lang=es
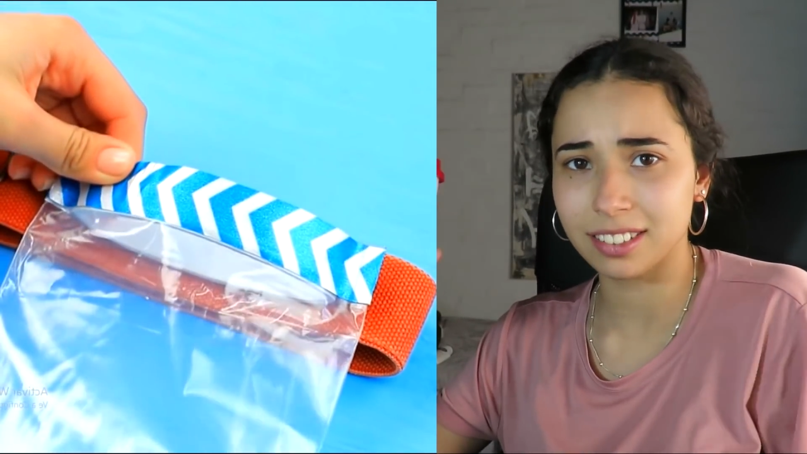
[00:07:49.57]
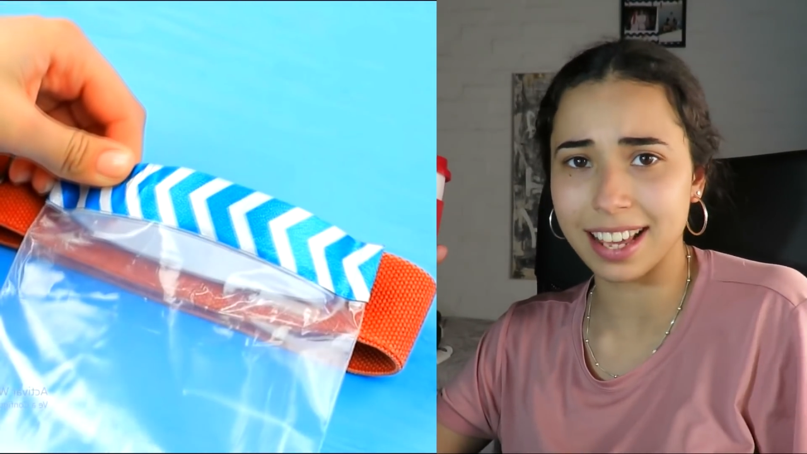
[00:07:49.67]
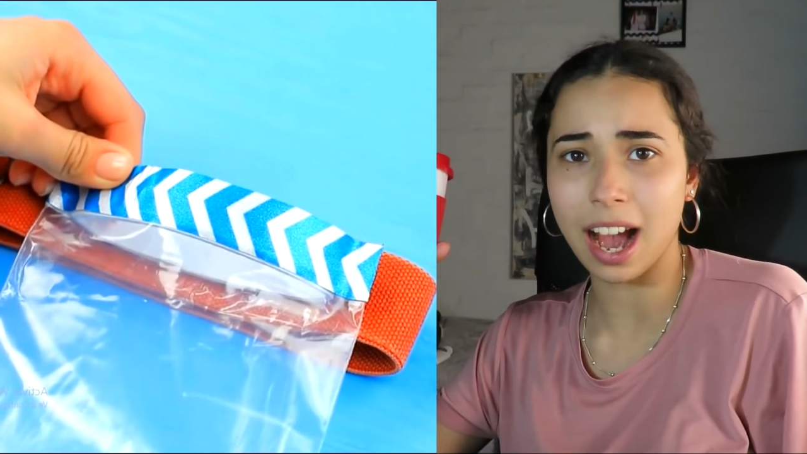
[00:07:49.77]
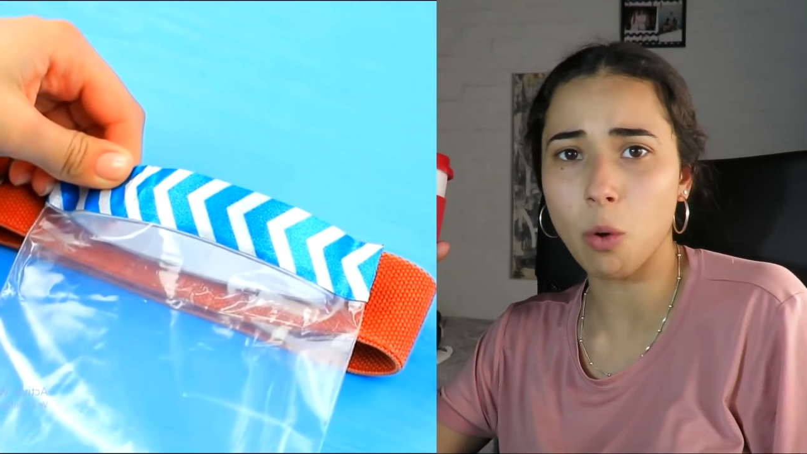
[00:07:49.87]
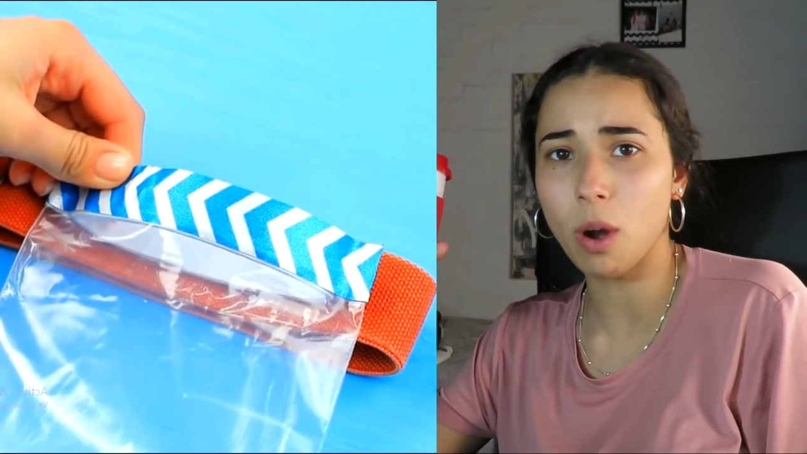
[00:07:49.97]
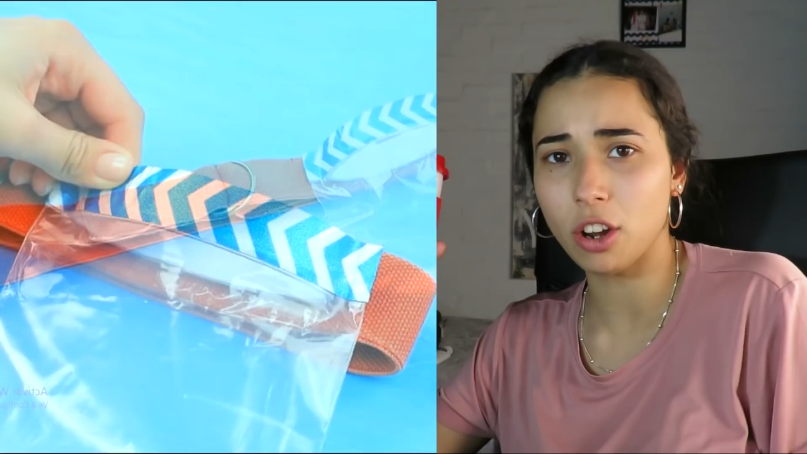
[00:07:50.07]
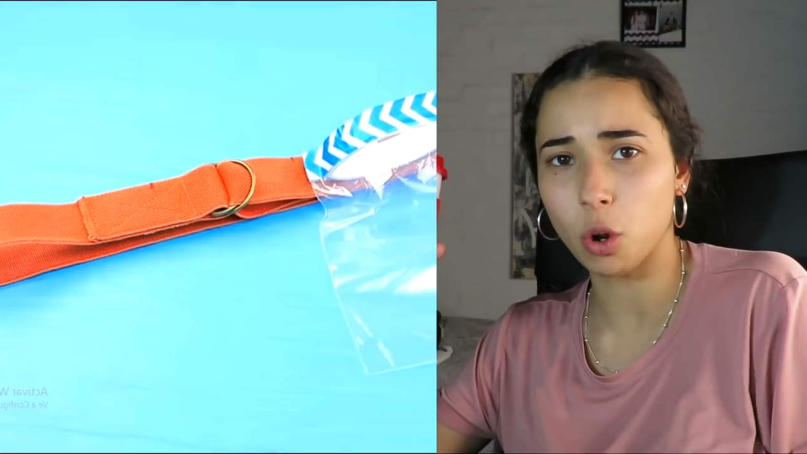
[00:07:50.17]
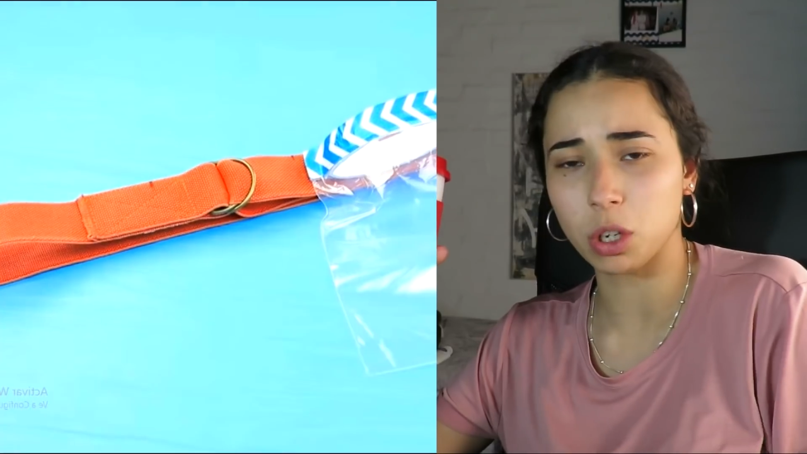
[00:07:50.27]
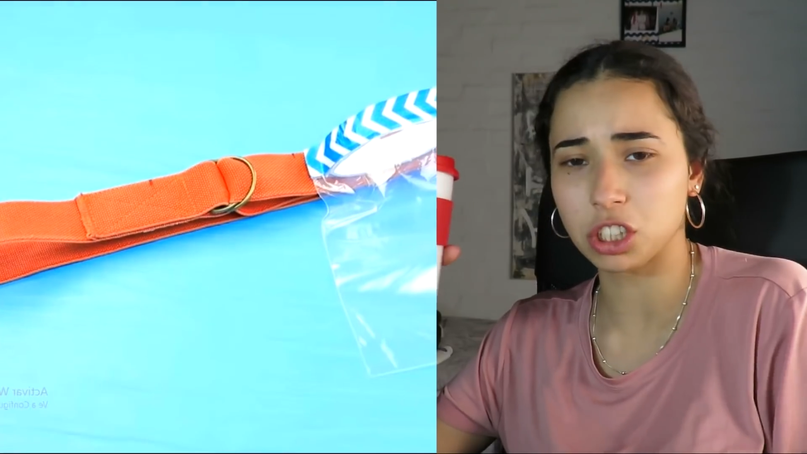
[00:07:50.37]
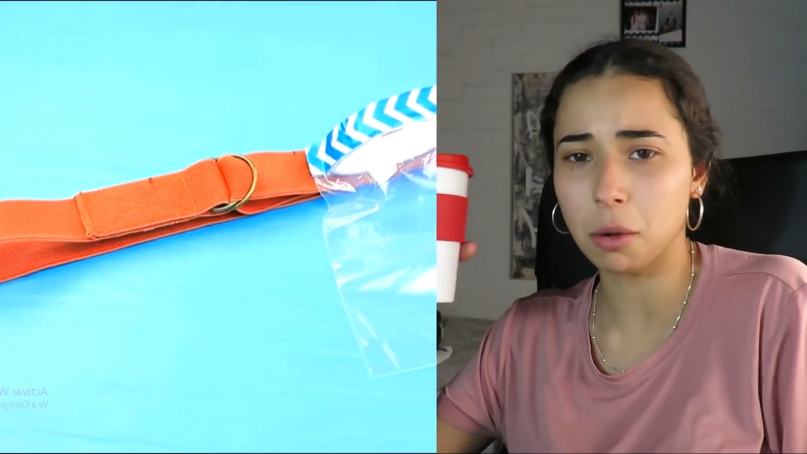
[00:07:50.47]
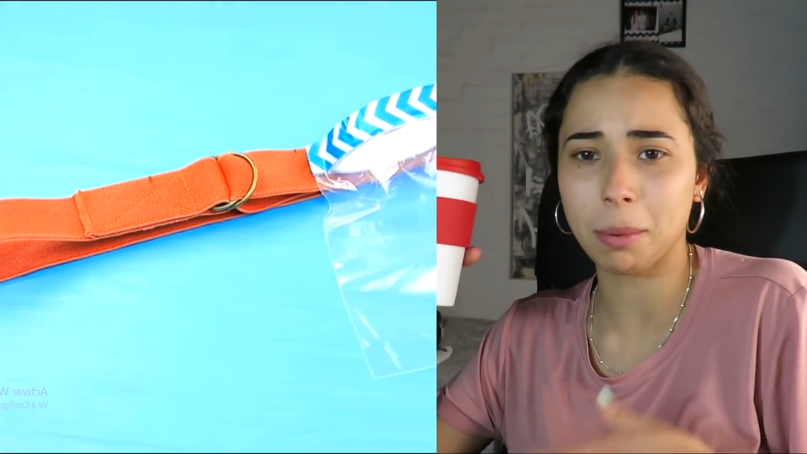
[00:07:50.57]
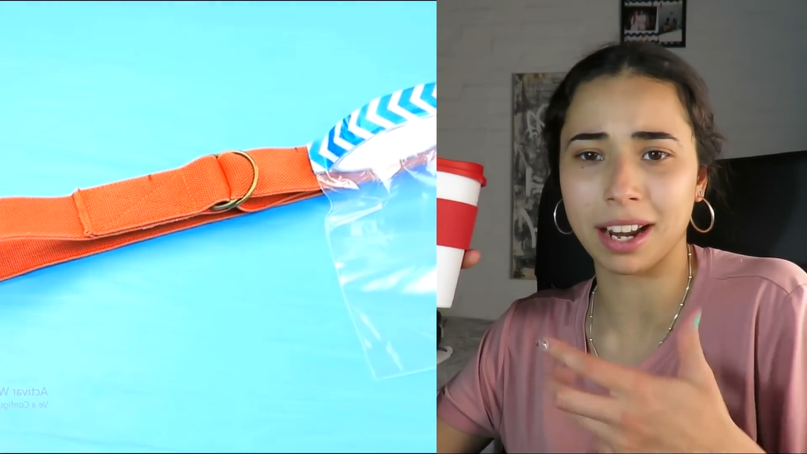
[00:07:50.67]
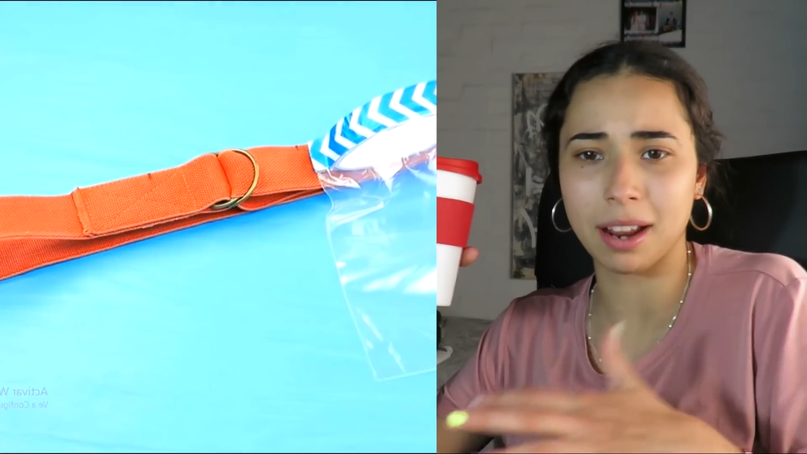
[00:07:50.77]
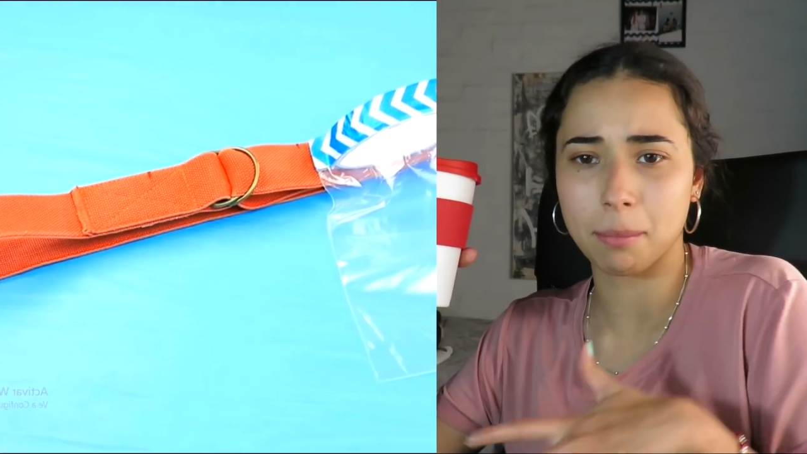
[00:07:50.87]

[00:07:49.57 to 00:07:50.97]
de agua en los bolsillos para.